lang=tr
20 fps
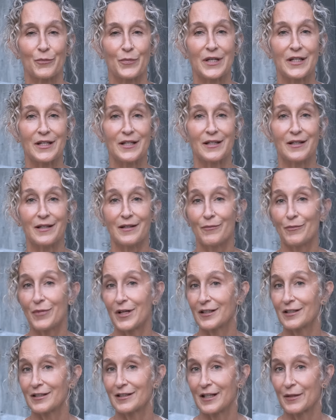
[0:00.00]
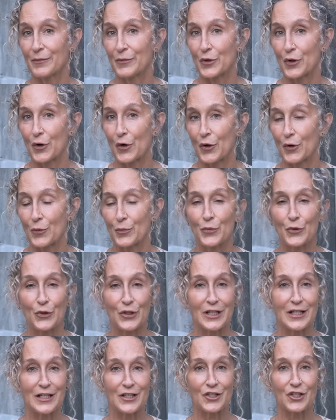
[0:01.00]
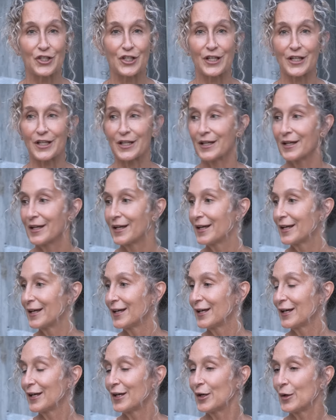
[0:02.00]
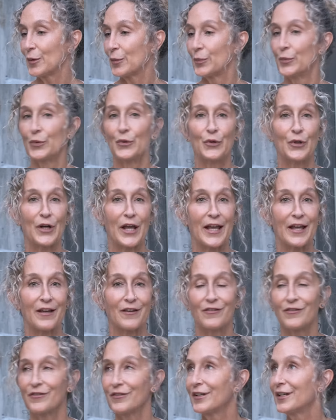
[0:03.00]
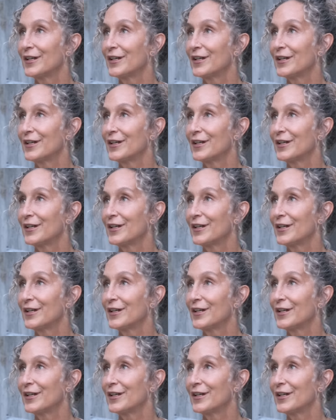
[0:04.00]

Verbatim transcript: beni beslemiyor. Bu ilişki, bu ev,